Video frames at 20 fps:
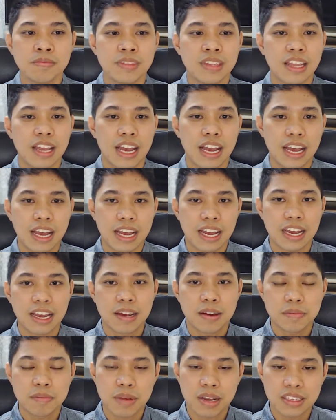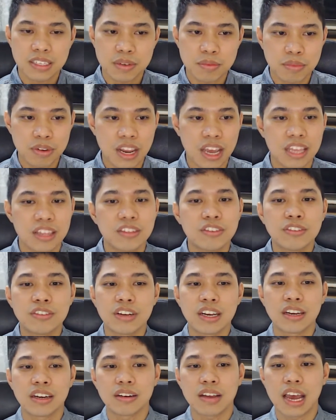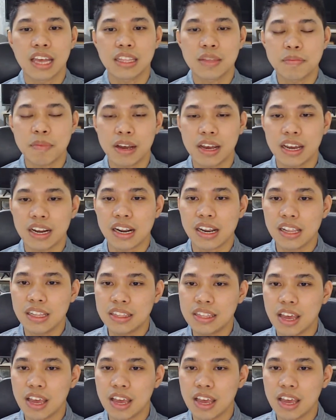uh, magsimula nung ating pag-aralan,